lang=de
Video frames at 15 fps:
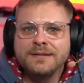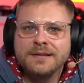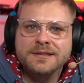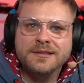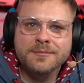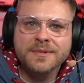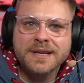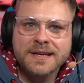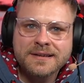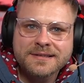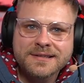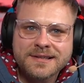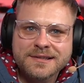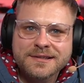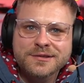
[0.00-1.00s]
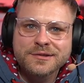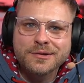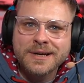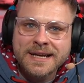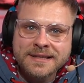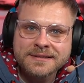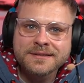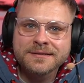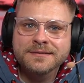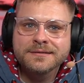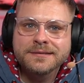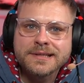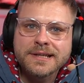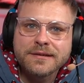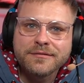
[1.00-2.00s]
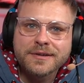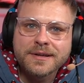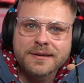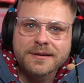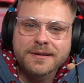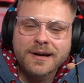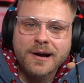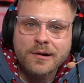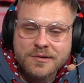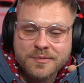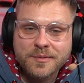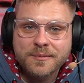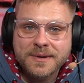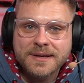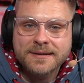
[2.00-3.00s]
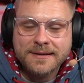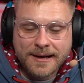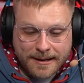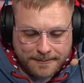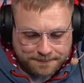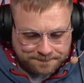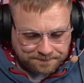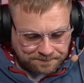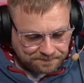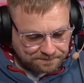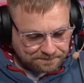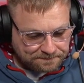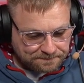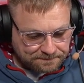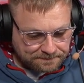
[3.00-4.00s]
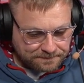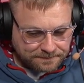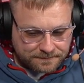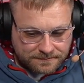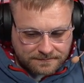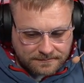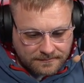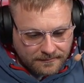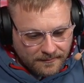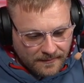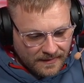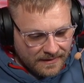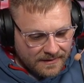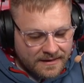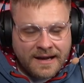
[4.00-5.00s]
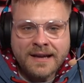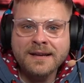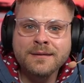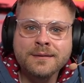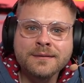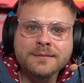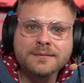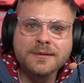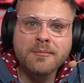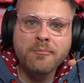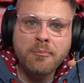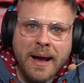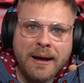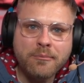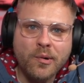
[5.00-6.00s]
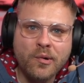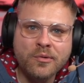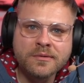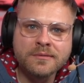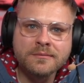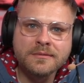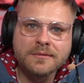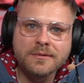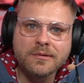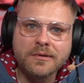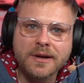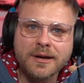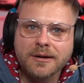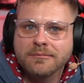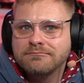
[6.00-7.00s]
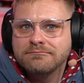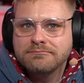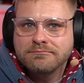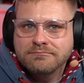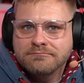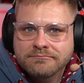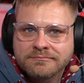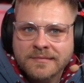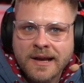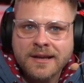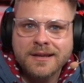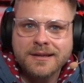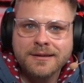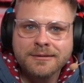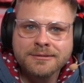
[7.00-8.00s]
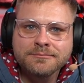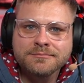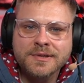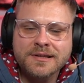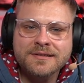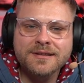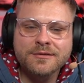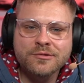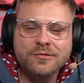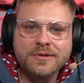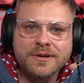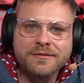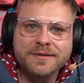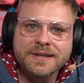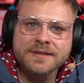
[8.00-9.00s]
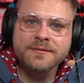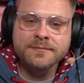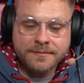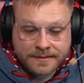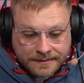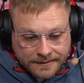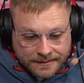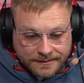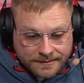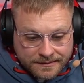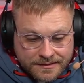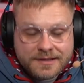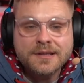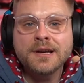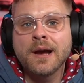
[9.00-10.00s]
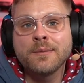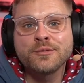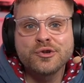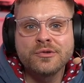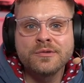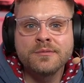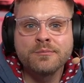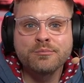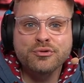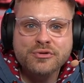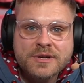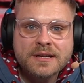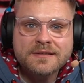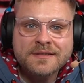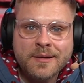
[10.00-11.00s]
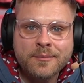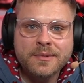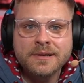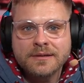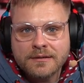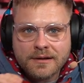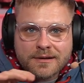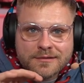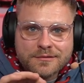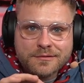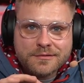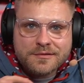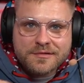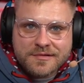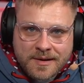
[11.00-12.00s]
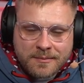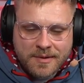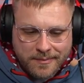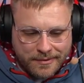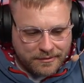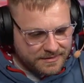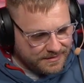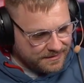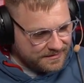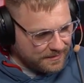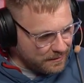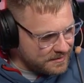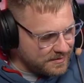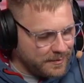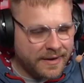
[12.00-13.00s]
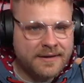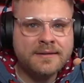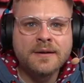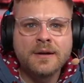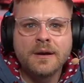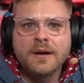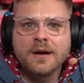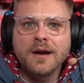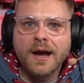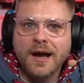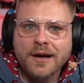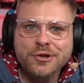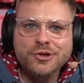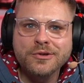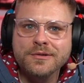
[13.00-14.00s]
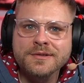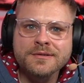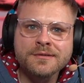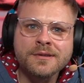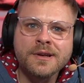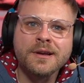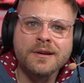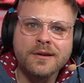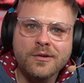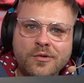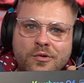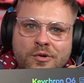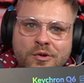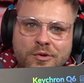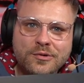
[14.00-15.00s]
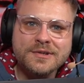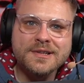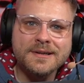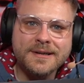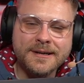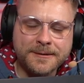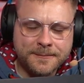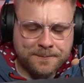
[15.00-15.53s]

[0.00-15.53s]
ist im Gegensatz zur letzten, die wir ausprobiert haben, keine Barbone oder nackige Tastatur gewesen. Die kam schon pre-assembled, also zusammengebaut. Die hast du ausgepackt, angeschlossen und losgelegt.